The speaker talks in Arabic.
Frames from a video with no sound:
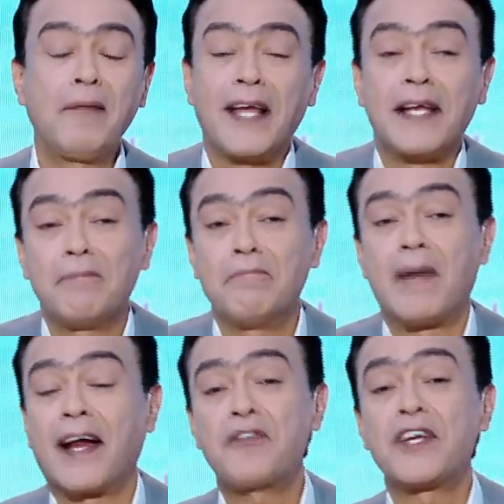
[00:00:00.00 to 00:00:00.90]
يعني ما
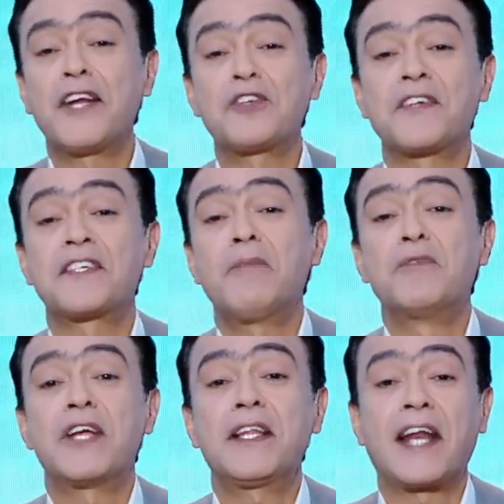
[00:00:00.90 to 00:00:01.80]
اعرفش انا شخصيا
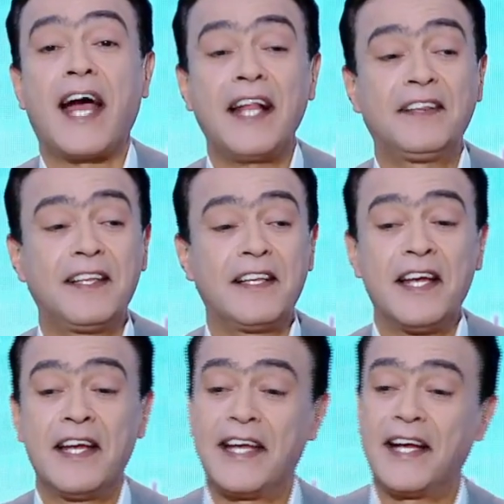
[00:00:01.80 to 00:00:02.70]
مش قادر احدد
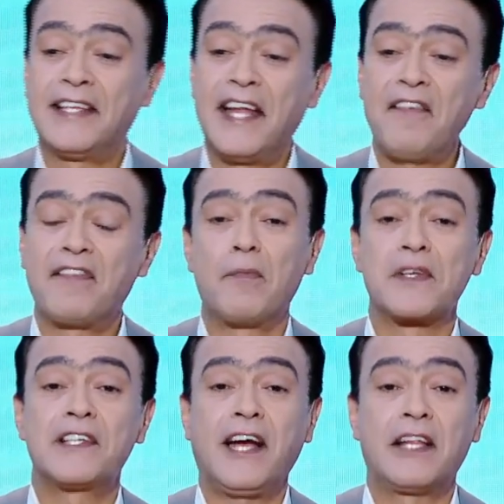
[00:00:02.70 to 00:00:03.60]
يعني ده في
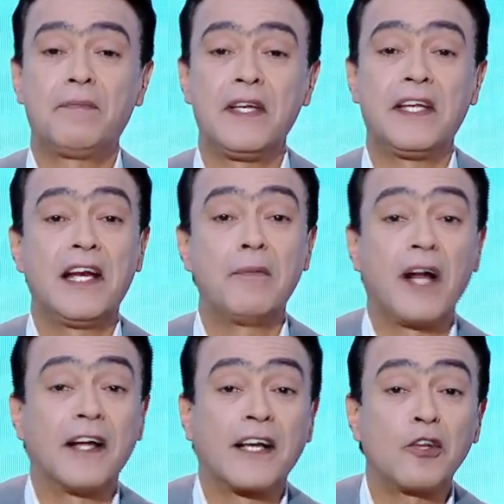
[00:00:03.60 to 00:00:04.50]
مصلحه مين اللي من
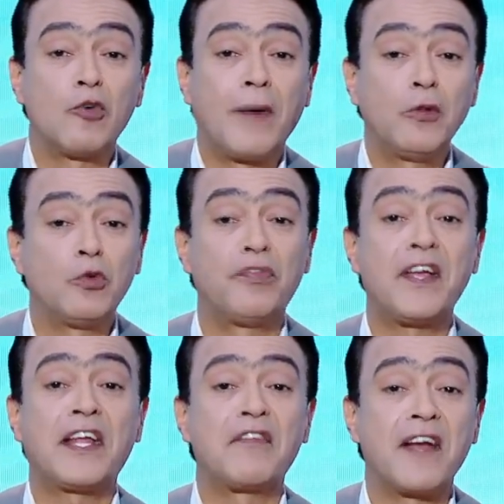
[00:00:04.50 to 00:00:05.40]
حضراتكم عنده
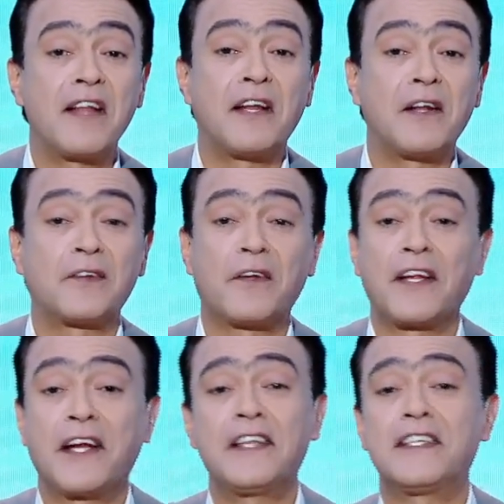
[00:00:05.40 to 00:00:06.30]
فكر في هذا الاطار
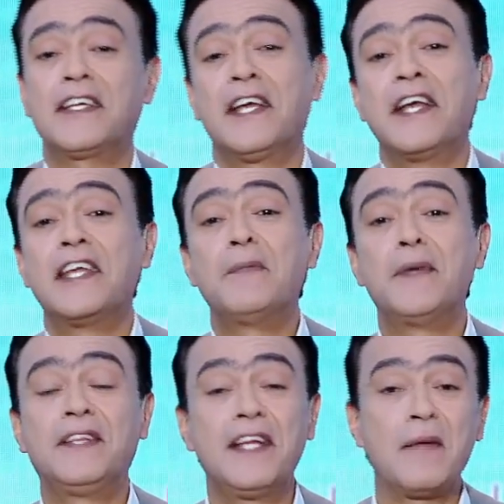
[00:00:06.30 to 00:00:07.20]
يا ريت
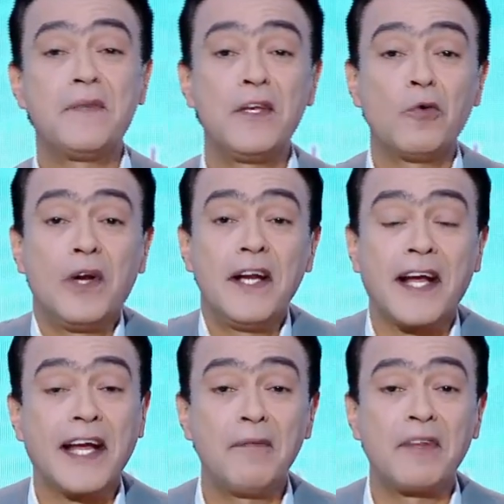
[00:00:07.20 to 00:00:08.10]
يمدنا بيه يقول لنا
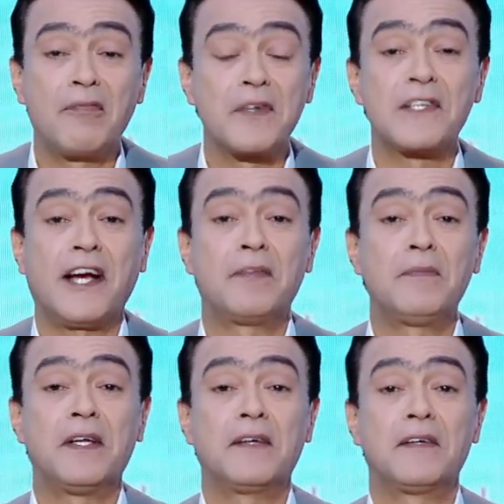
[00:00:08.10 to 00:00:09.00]
الكلام ده في مصلحه مين